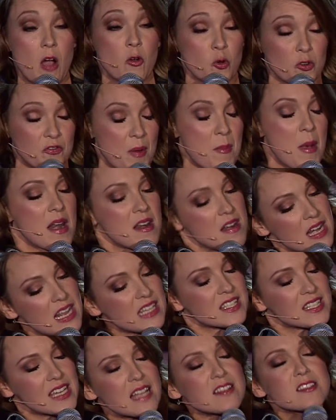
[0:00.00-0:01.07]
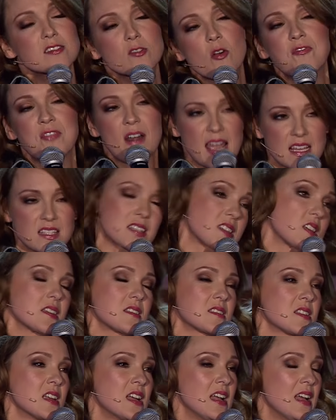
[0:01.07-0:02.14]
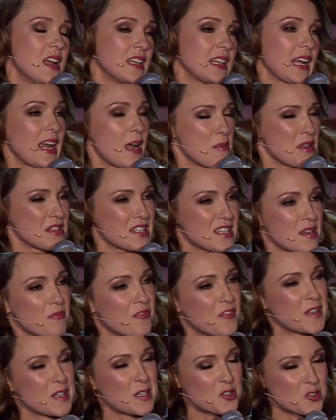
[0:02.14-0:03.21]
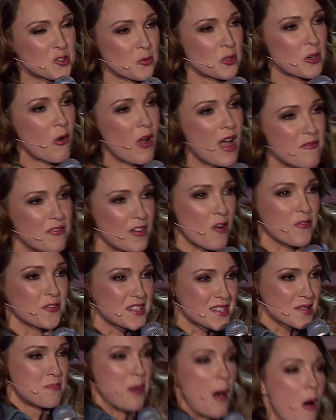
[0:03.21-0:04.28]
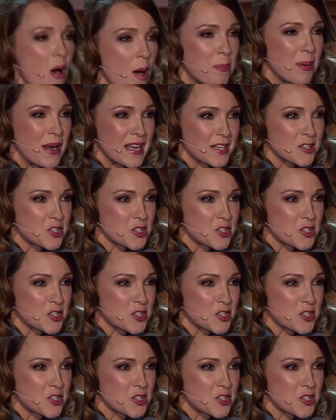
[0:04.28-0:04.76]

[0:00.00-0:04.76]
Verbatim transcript: gut, wenn man nicht ganz so fleißig ist, dann kann man sich im Fitnessstudio auch einfach auf diese Powerplate